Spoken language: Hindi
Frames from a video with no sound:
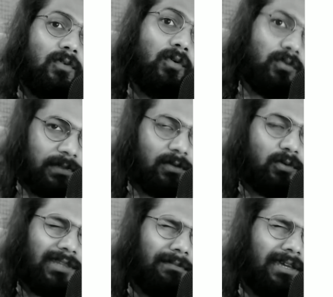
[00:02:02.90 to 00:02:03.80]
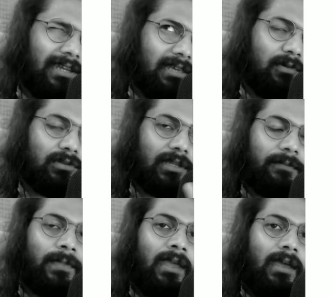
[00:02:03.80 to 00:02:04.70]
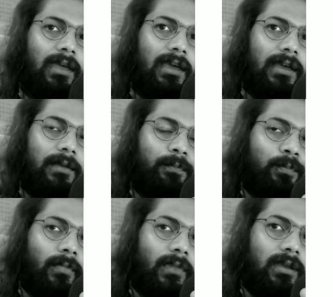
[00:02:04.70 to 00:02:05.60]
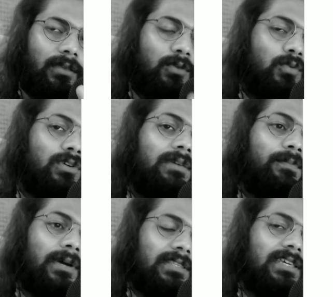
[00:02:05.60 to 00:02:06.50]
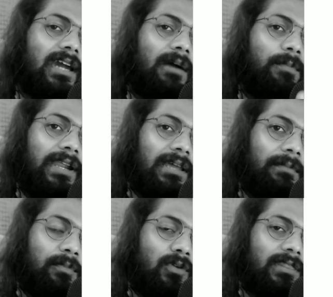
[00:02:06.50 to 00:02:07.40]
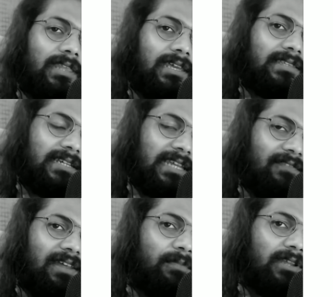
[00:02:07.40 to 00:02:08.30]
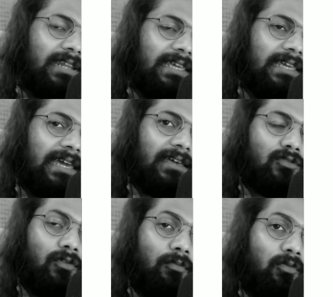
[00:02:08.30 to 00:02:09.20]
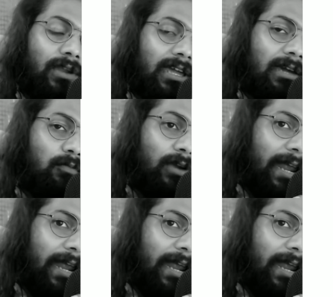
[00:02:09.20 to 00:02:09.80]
हो भी होता भी या नहीं भी होता है क्योंकि बच्चे का पेट अभी पूरे तरीके से डेवलप्ड नहीं है तो वो पूरे के पूरे